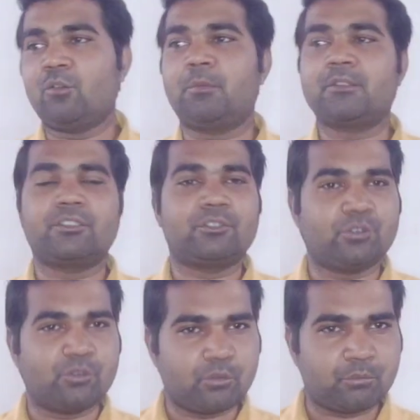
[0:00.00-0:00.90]
ऊपर से
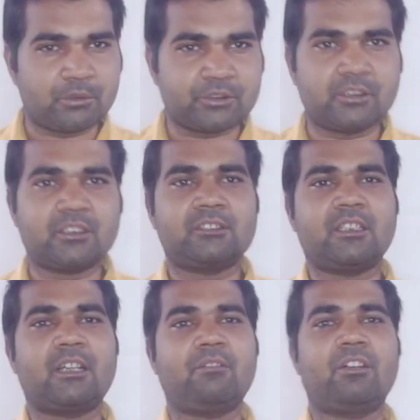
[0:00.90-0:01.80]
जो फिर से
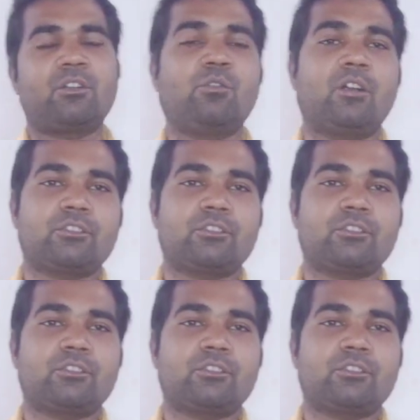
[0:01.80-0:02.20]
सारा वर्क होगा